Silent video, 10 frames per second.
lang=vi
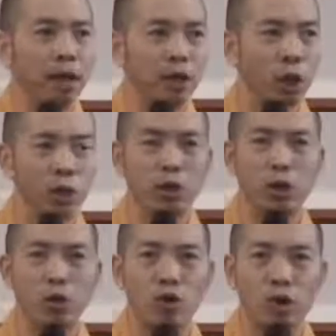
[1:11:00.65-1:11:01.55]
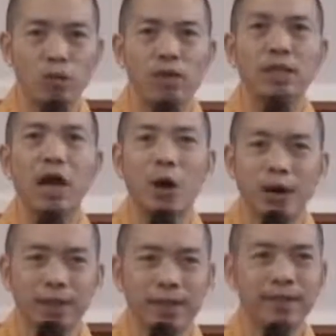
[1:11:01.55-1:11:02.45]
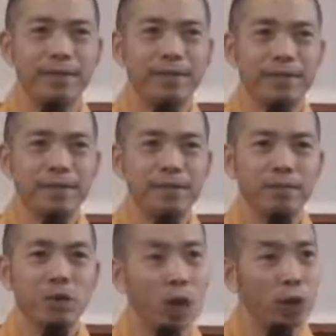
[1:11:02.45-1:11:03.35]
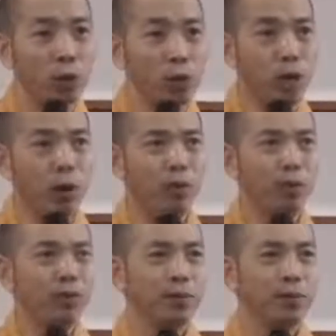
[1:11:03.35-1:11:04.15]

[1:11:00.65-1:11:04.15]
Đừng đổ thừa cuộc sống và xã hội. Đó là nhu cầu.